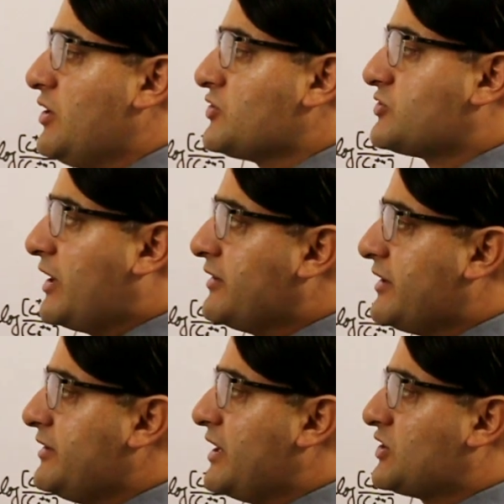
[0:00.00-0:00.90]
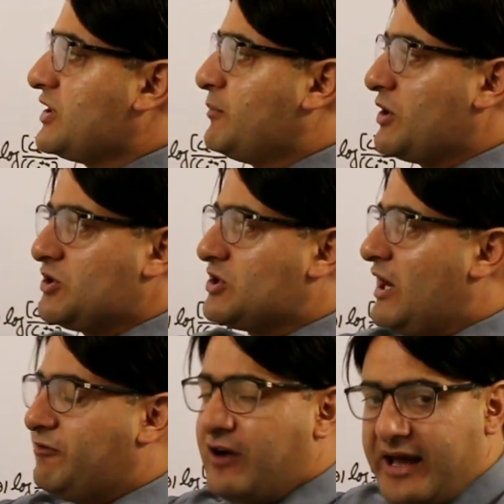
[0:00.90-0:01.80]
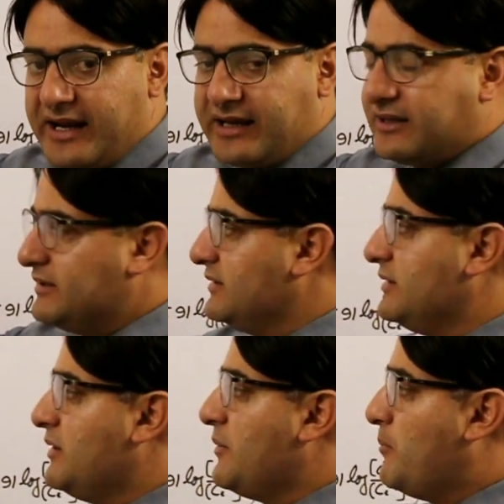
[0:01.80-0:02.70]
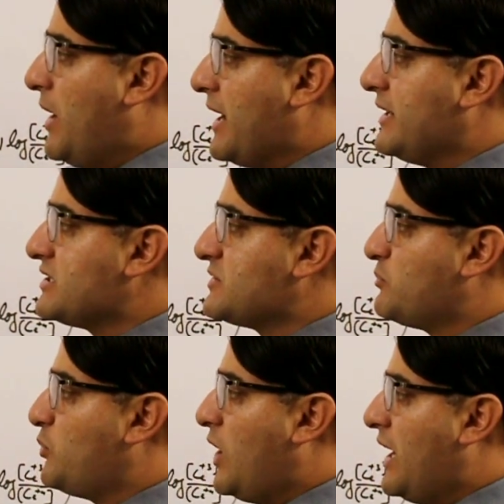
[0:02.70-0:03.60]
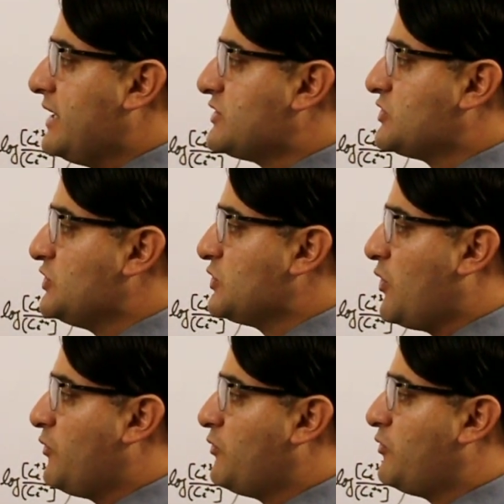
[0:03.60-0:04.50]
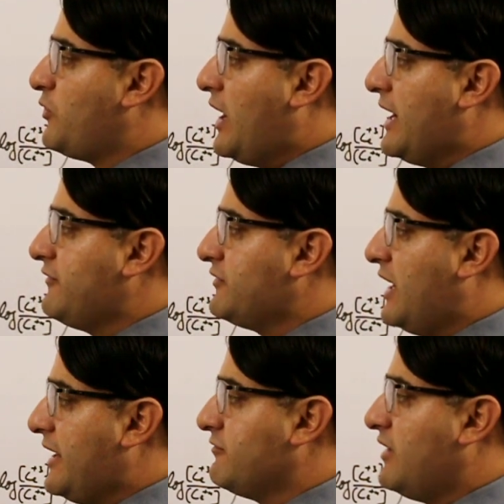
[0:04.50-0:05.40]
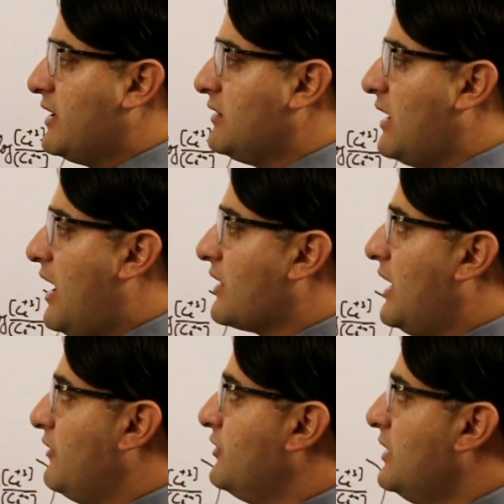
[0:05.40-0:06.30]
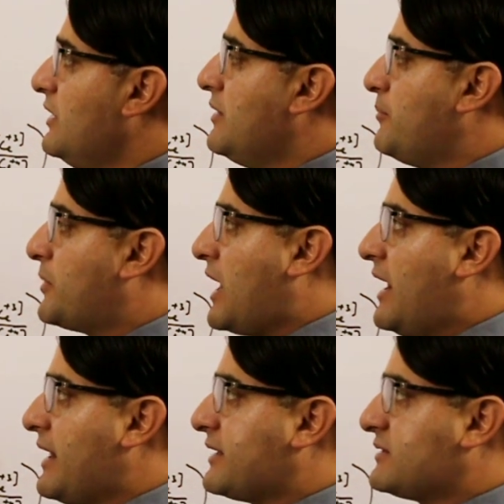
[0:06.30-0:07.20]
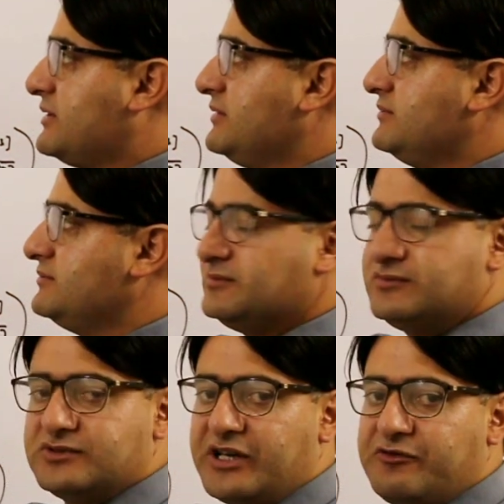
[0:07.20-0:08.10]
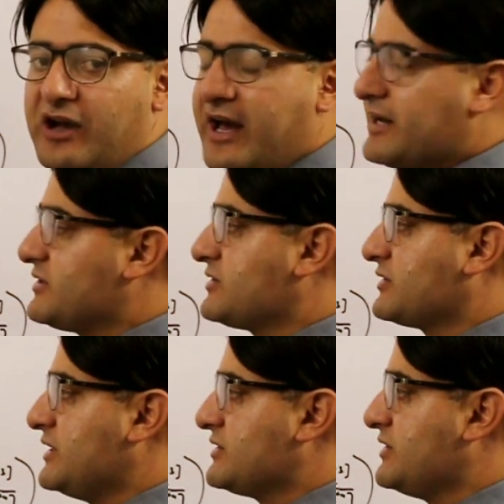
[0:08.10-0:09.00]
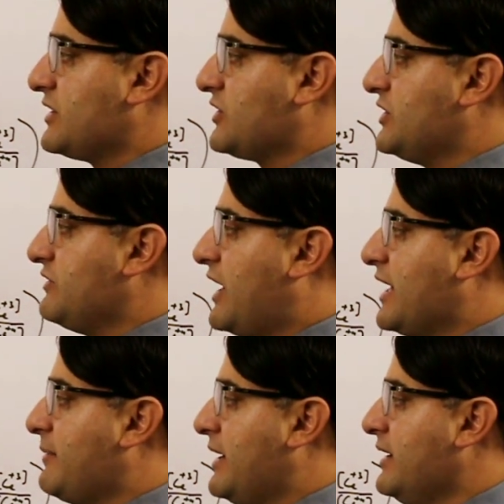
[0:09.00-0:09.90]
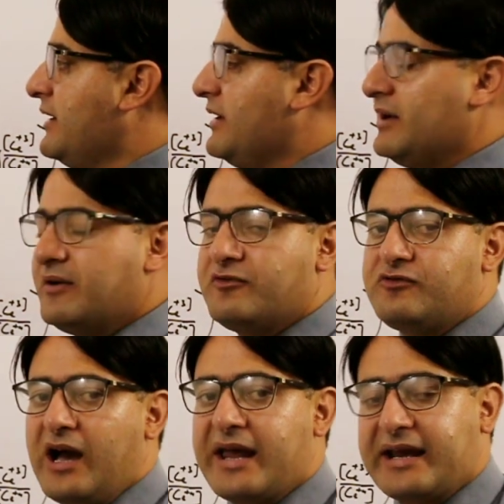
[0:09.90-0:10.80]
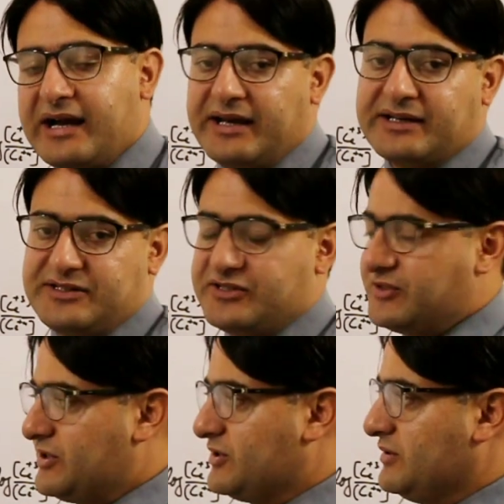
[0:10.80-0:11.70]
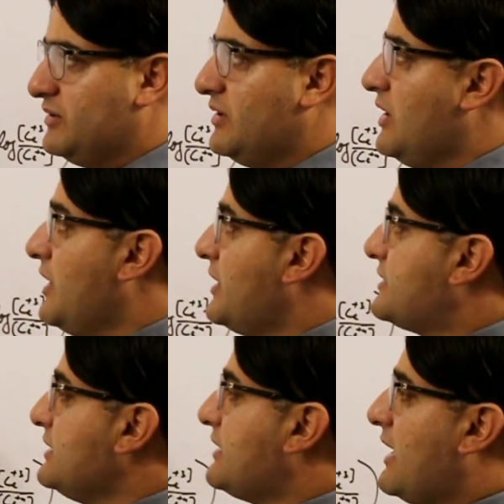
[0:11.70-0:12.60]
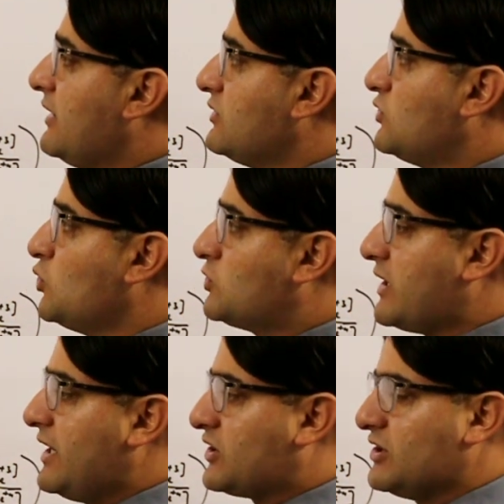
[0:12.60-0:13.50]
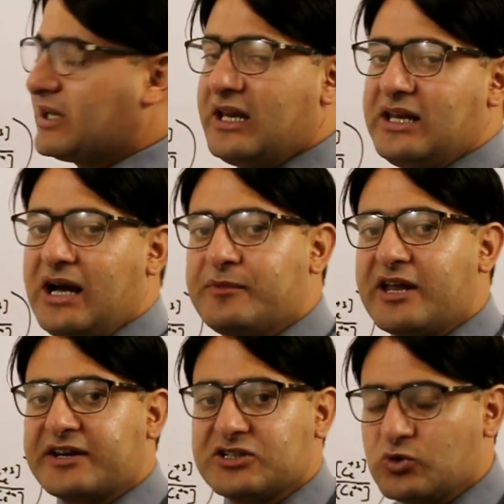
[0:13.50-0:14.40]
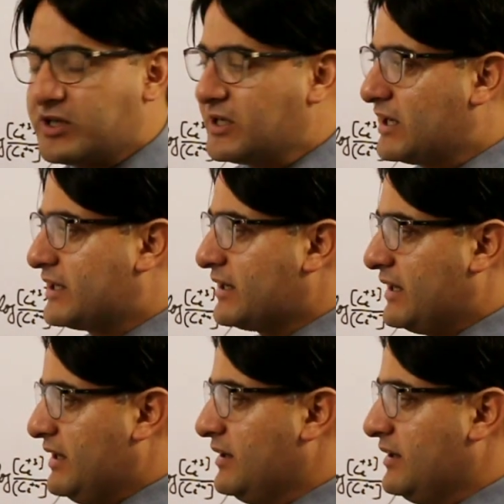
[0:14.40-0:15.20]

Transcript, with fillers: स्टैंडर्ड रिडक्शन पोटेंशियल ऑफ फेरिक माइनस पॉइंट जीरो फाइव नाइन वन लाग ऑफ प्रोडक्ट यानी फेरस कंसेंट्रेशन डिवाइडेड बाय फेरिक आइन कंसेंट्रेशन इसी तरह दूसरे रिएक्शन के लिए हम नर्नस्ट इक्वेशन लिखेंगे